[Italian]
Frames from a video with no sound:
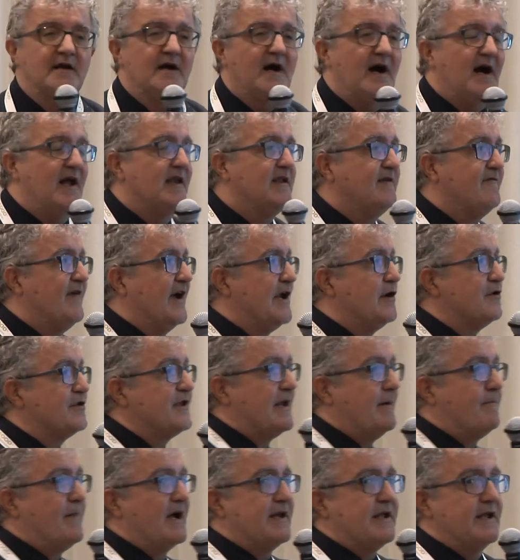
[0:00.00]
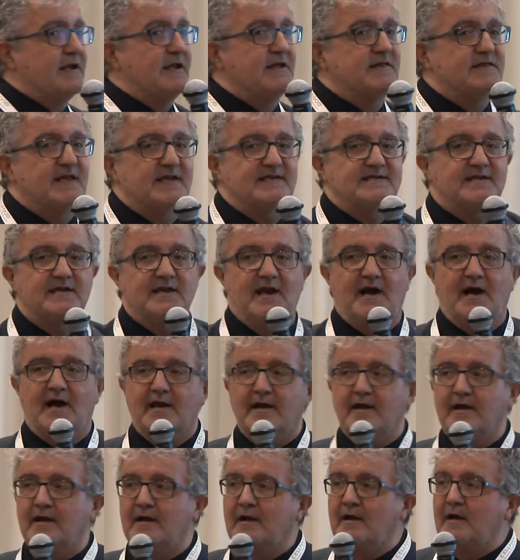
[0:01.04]
a livello della barriera
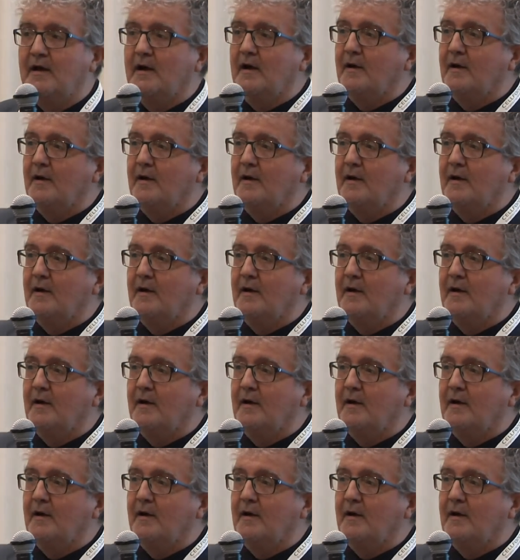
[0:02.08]
intestinale